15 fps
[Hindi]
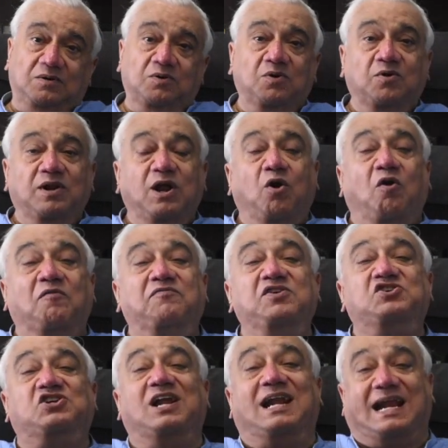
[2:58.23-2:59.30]
उन्होंने
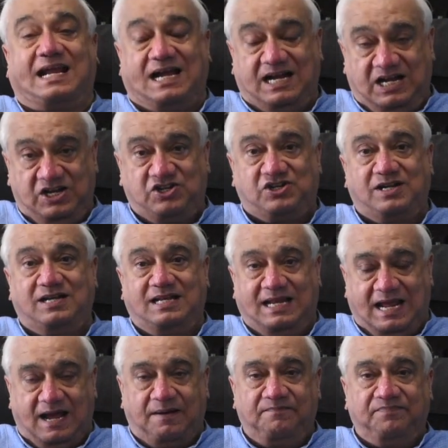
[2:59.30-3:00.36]
ऑफिशियल रिकग्निशन
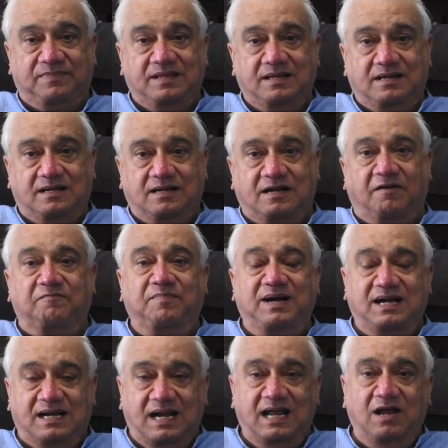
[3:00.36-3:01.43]
दिया
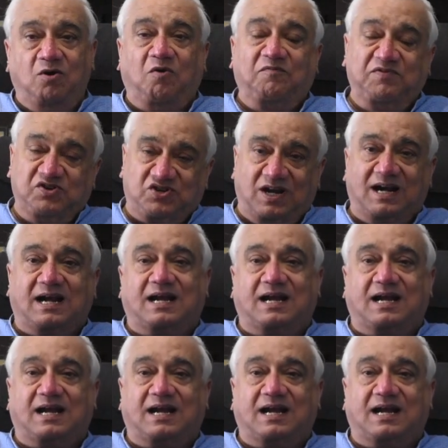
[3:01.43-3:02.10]
गवर्नमेंट ने ऑफिशियल